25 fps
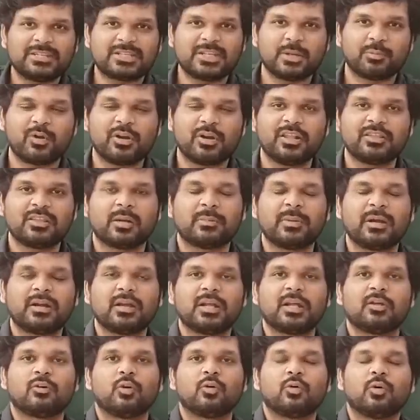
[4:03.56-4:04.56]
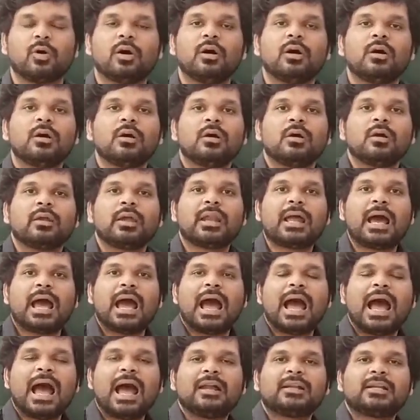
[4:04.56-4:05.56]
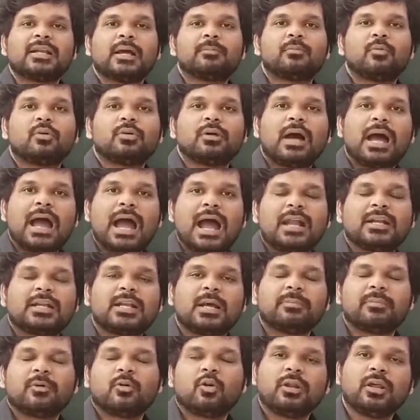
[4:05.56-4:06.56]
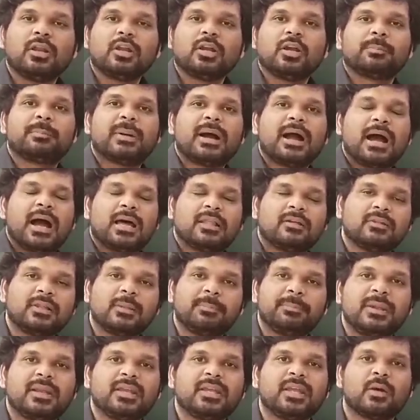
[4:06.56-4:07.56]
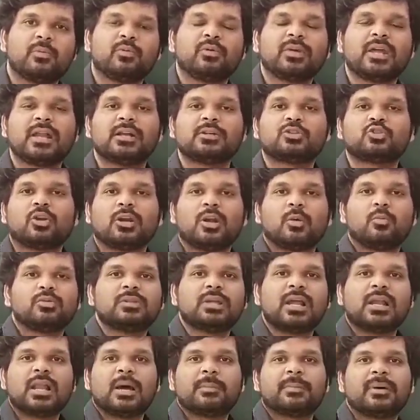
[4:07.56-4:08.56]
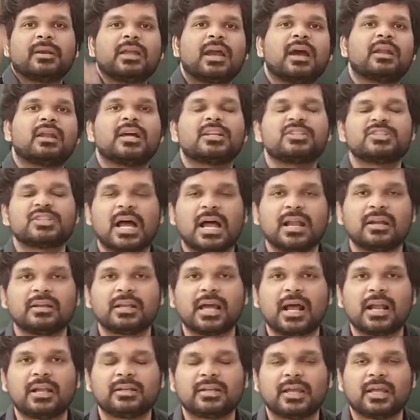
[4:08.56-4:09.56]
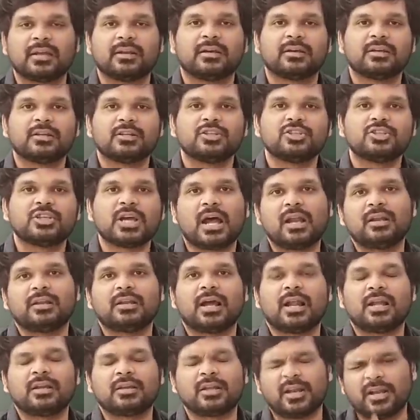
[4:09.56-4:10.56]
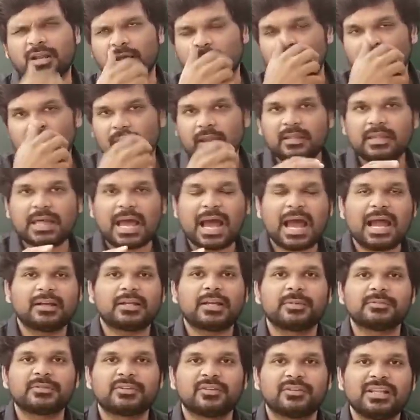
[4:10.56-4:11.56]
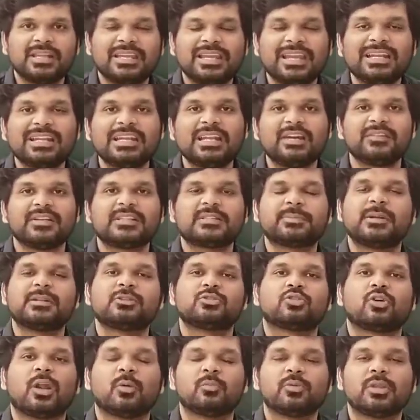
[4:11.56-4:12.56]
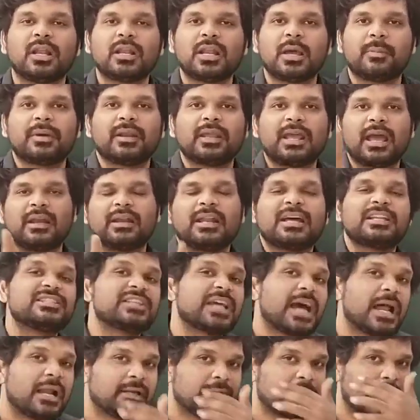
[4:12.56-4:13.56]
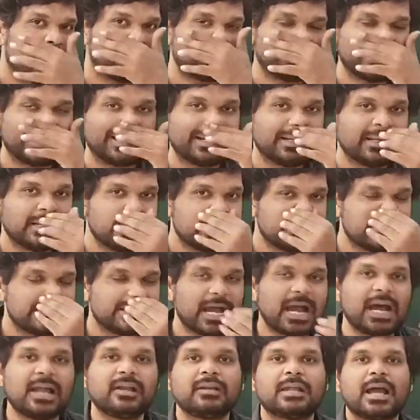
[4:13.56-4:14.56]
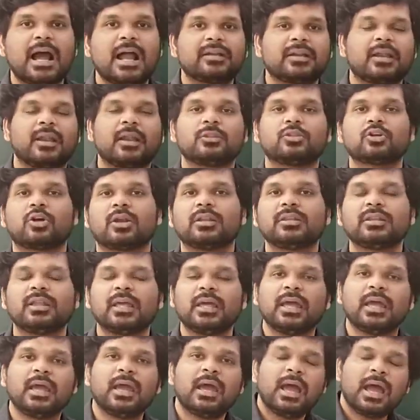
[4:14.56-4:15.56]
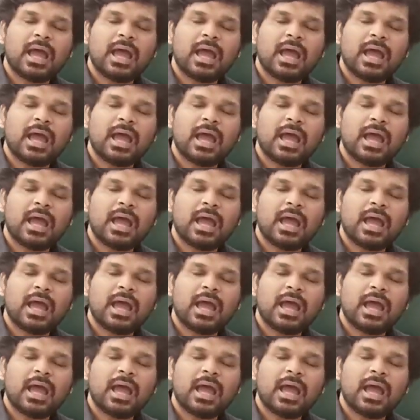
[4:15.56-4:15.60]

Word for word: கெமிஸ்ட்ரி போயிட்டு திரும்ப ரிட்டர்ன் வருவோம் ஏன்னா ஆட்டம் ஆட்டம் ஒன்று இருக்குப்பா அது வந்து பிரிக்க முடியாதுன்னு சொன்ன முதல் நபர் யார்னா ஜான் டால்டன் ஜான் டால்டன் இந்த ஆட்டம்ஸ் வந்து இன்டிவிசிபிள்னு சொன்ன முதல் நபர் யாருன்னா ஜான் டால்டன் ஜான் டால்டனை தொடர்ந்து